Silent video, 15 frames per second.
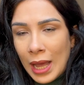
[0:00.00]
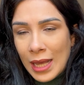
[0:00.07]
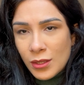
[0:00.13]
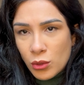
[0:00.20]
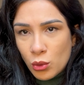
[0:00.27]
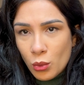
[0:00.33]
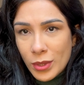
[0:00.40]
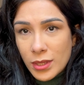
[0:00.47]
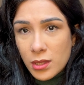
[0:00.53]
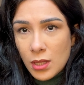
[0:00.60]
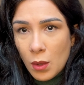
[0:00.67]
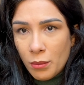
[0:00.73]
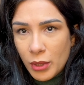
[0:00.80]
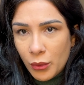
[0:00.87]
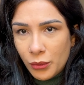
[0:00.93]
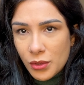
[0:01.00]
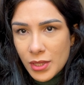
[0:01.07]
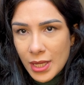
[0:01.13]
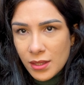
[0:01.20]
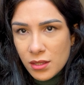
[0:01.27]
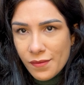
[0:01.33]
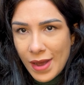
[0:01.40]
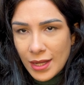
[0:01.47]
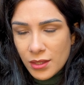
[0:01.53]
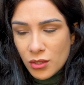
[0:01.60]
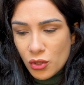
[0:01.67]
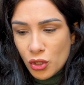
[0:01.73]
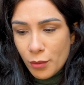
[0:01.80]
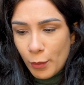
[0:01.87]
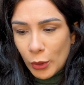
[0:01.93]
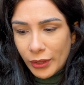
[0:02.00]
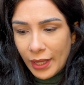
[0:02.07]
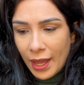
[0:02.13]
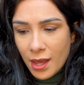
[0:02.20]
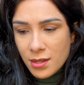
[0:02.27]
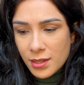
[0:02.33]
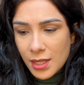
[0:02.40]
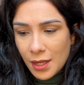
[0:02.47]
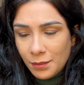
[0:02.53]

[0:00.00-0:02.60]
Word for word: As duas são 1200 watts de potência.